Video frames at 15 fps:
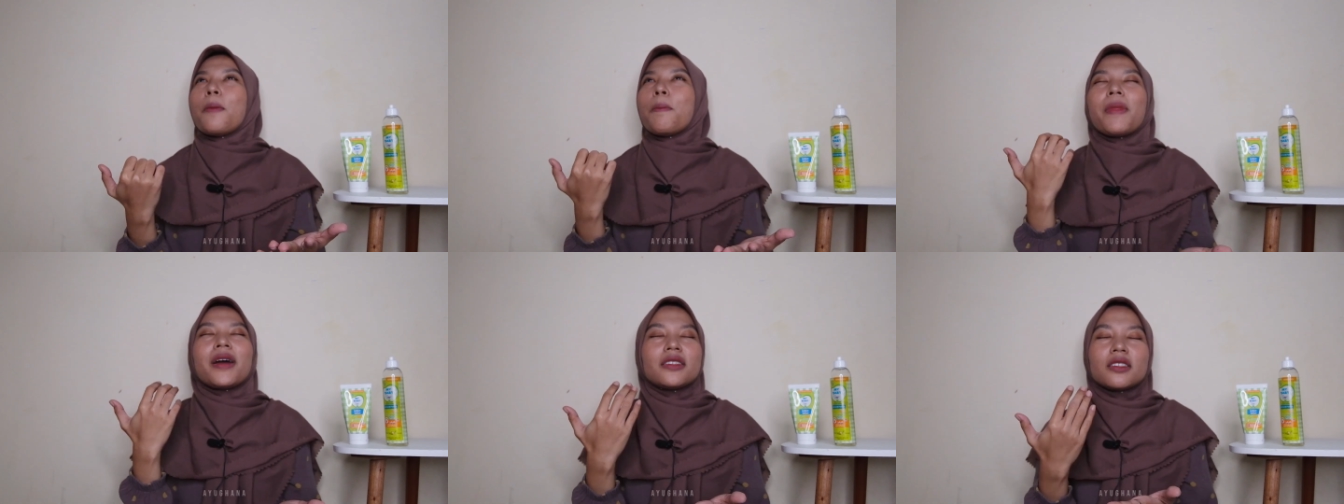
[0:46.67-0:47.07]

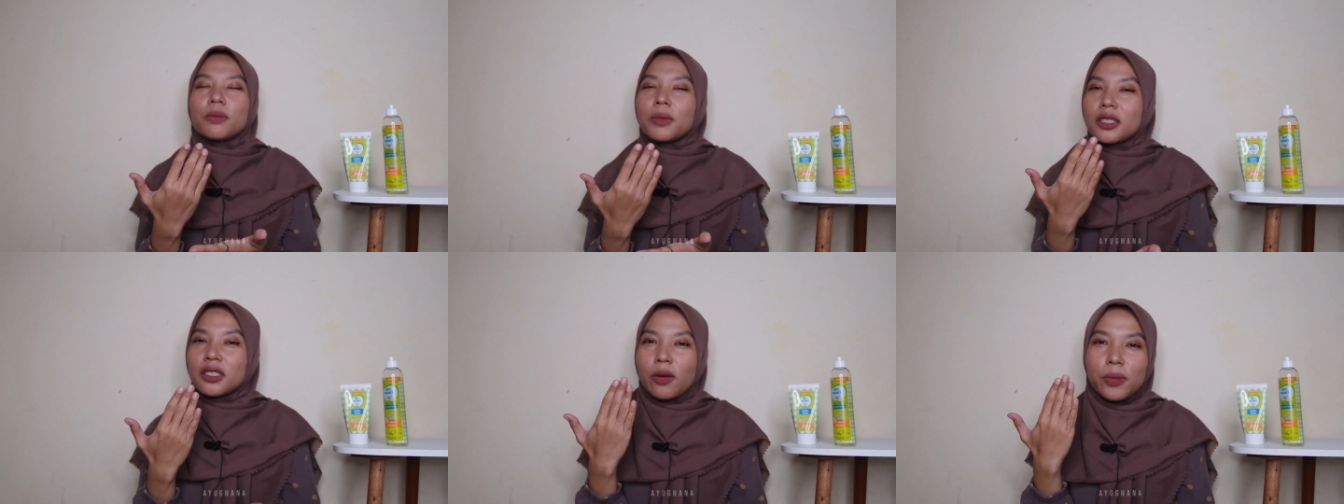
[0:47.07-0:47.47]

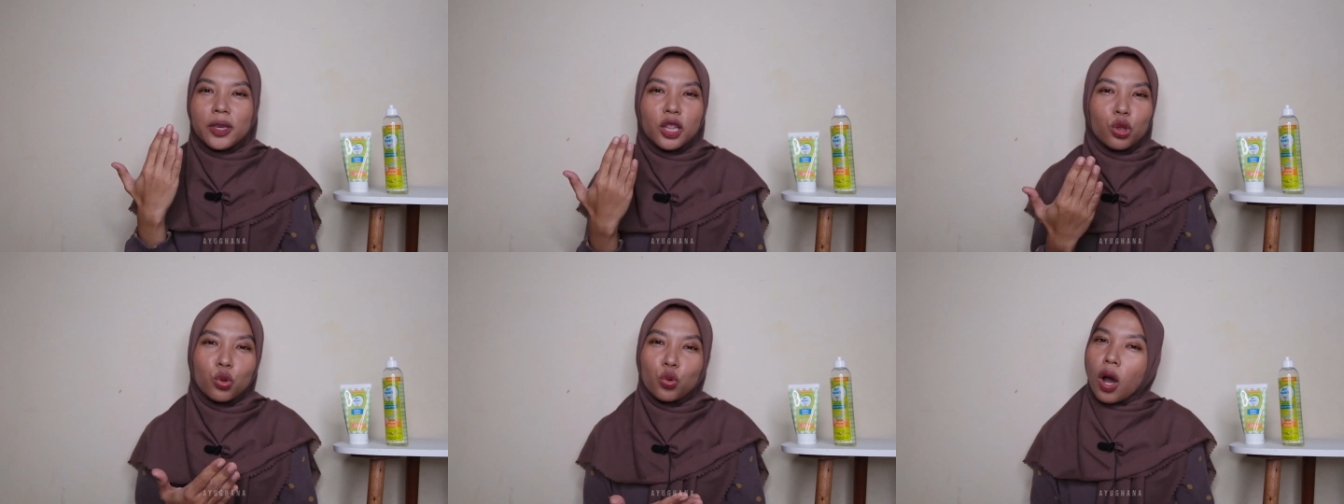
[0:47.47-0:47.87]
macam-macam
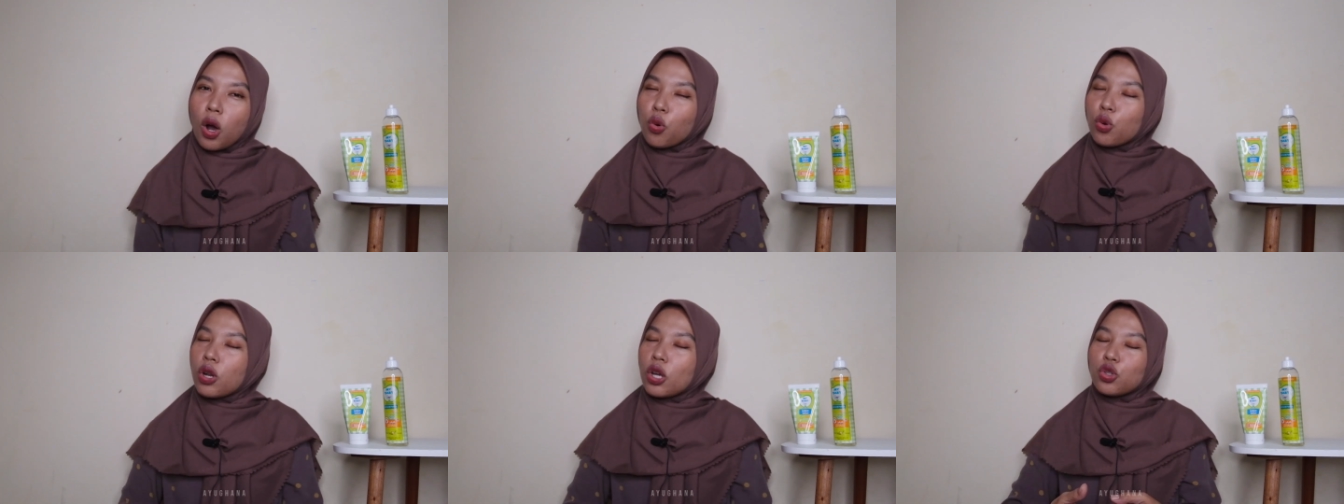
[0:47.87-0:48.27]
itu
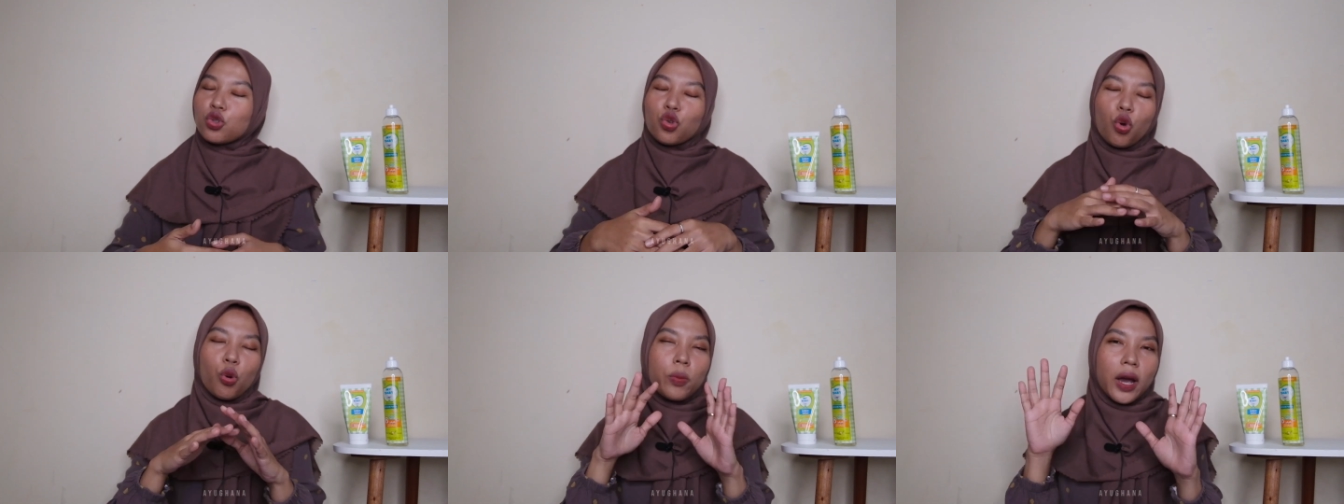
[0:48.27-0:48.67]
aku udah
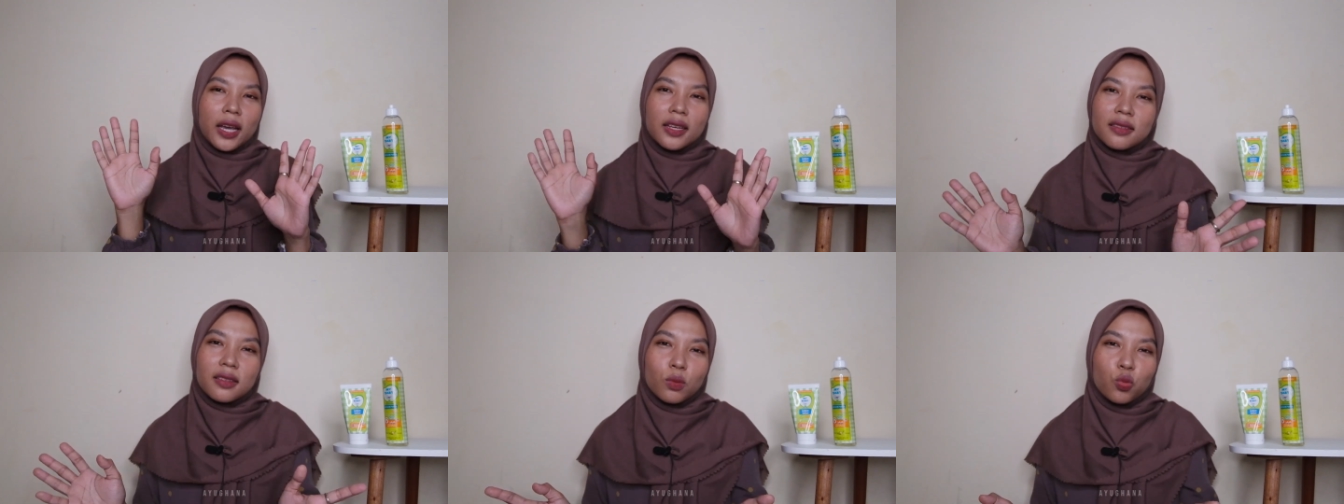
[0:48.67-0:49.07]

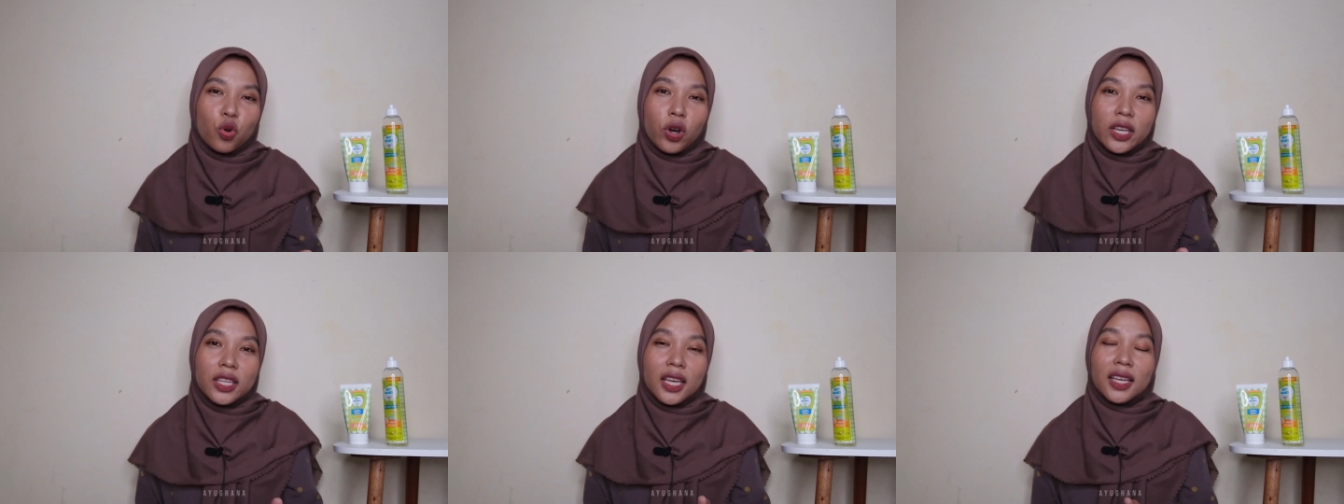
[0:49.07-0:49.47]
cobain
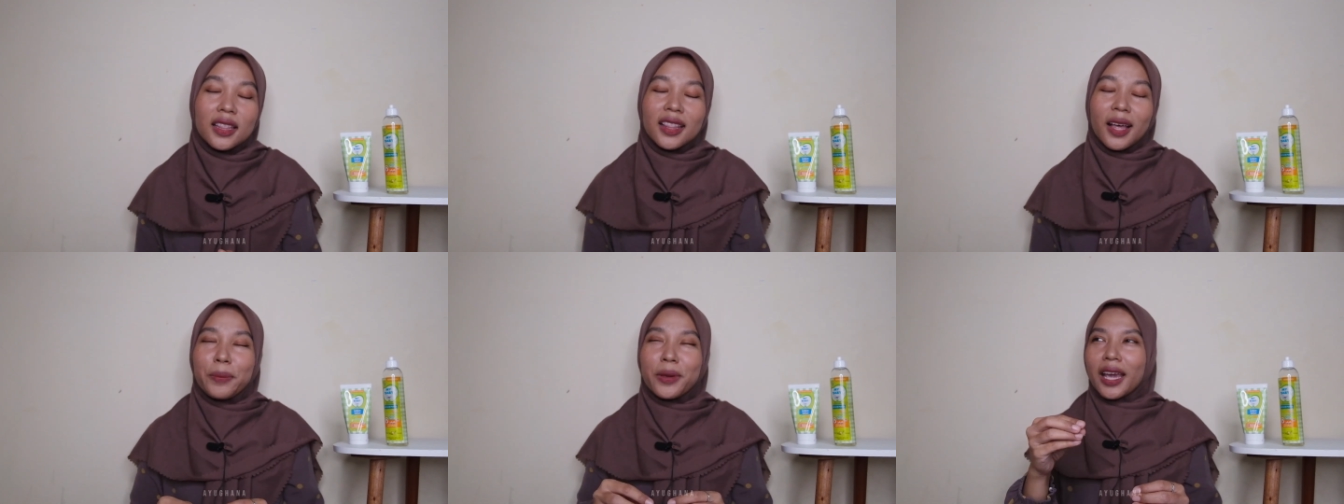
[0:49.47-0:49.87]
semuanya
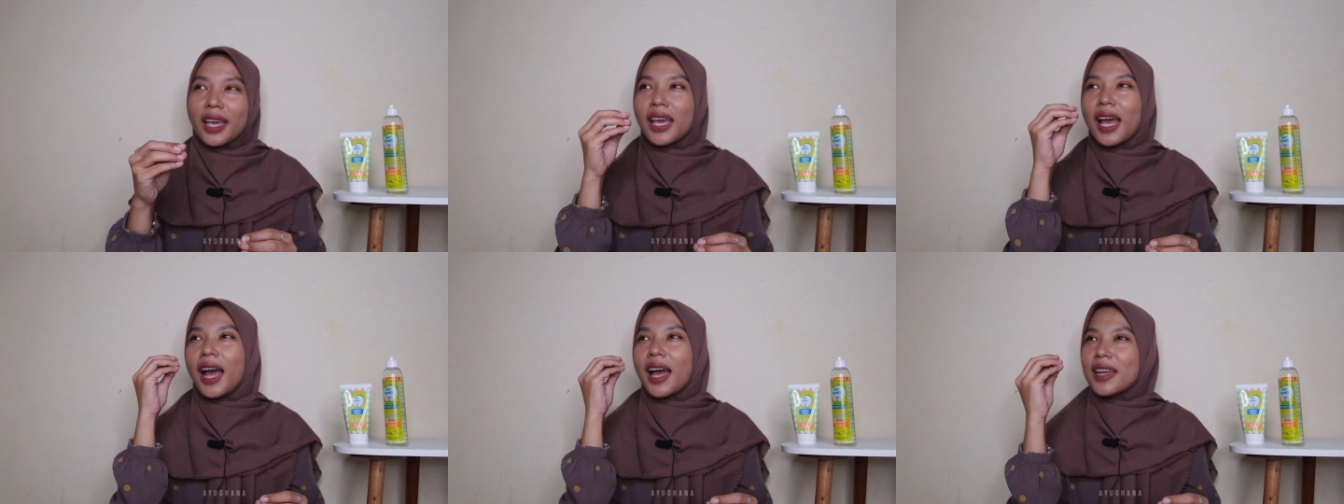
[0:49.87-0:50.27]
tapi
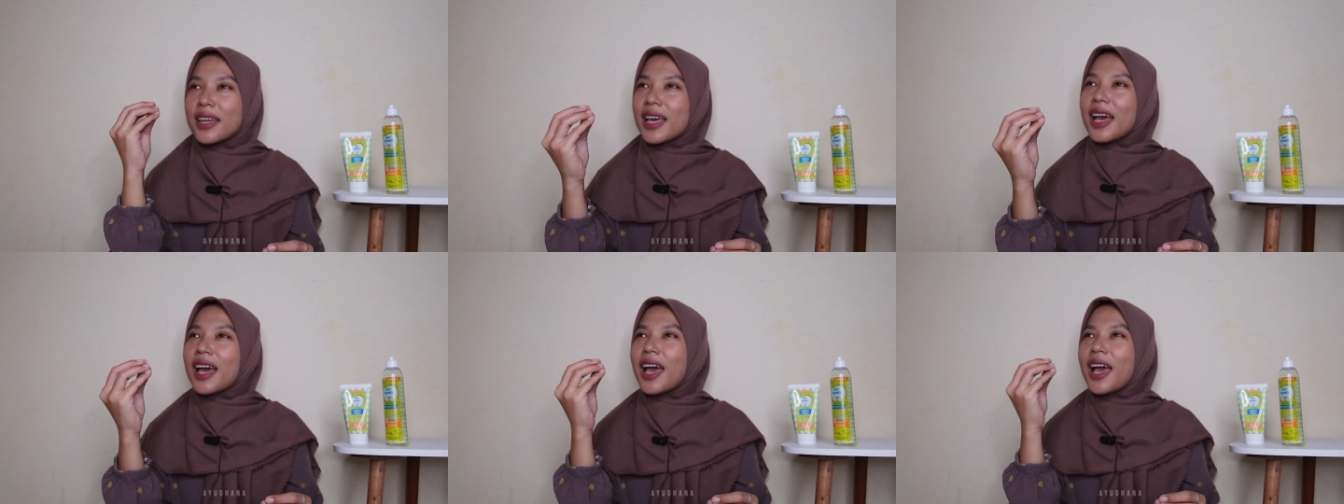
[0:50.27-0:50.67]
kayak
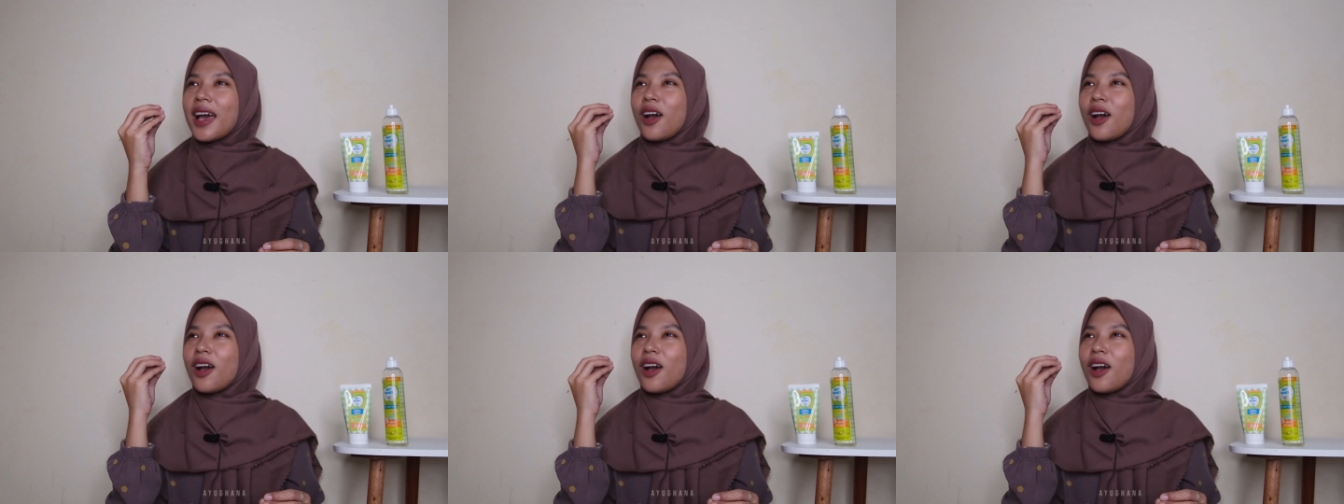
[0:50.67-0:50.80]
ada